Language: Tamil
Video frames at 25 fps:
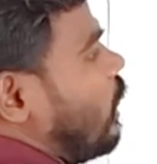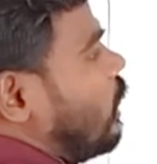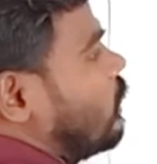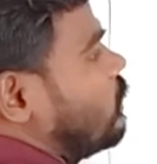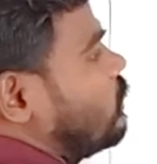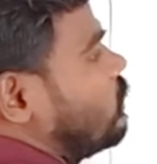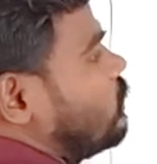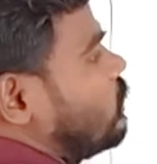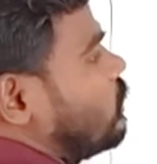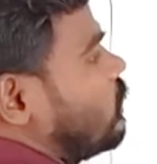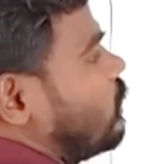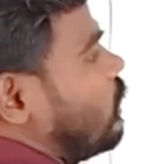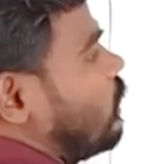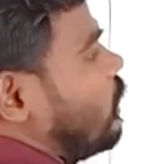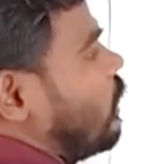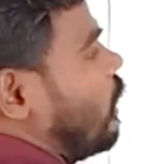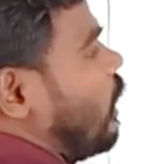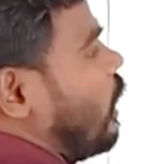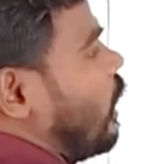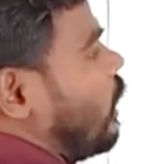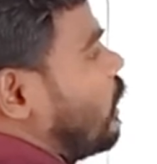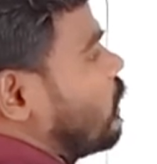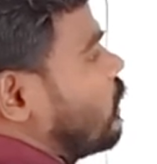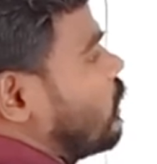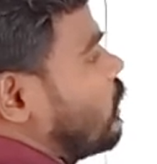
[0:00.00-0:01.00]
அஞ்சு
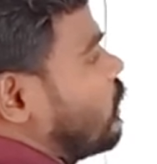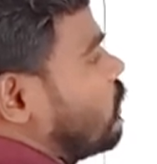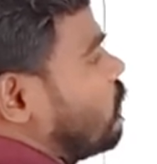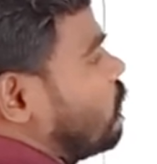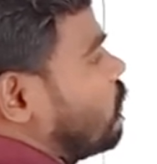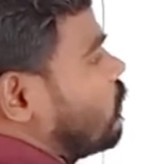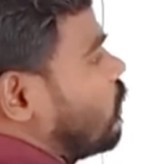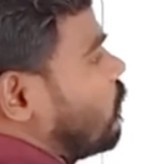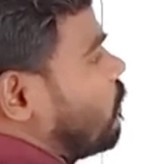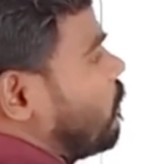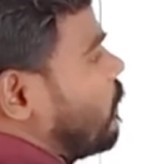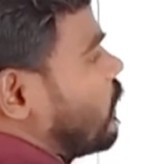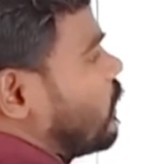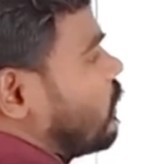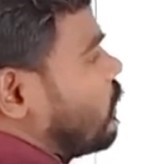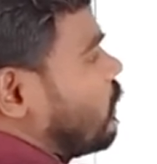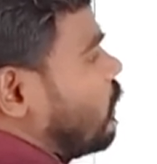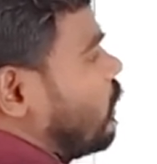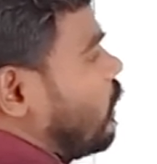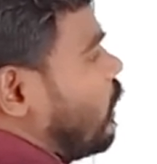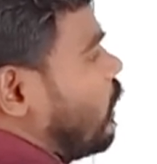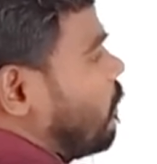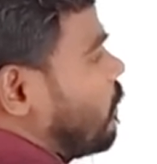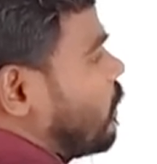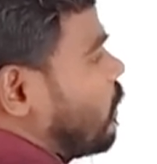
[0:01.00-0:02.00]
அதுக்கடுத்து வந்து பத்து
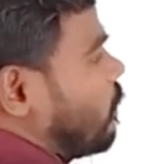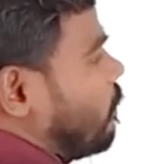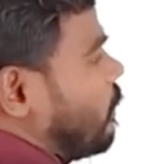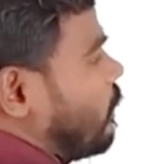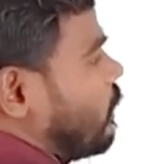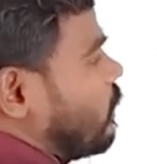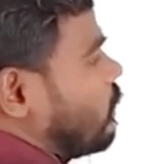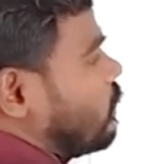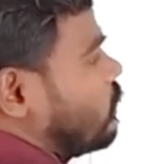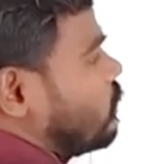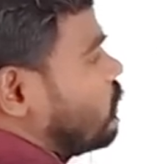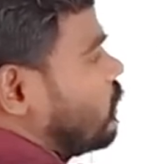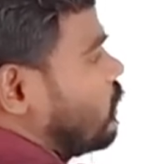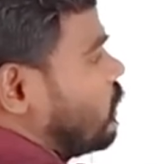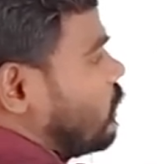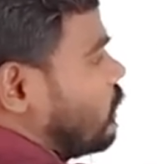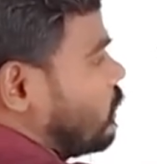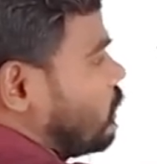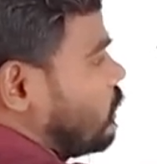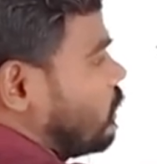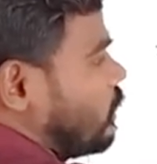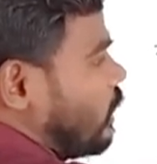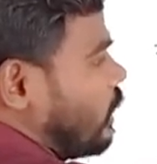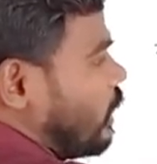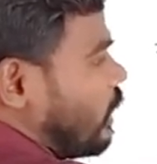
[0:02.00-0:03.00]
அப்புறம் பதினஞ்சு
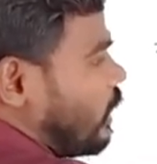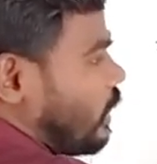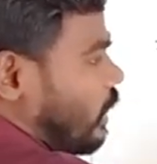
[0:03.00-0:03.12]
இந்த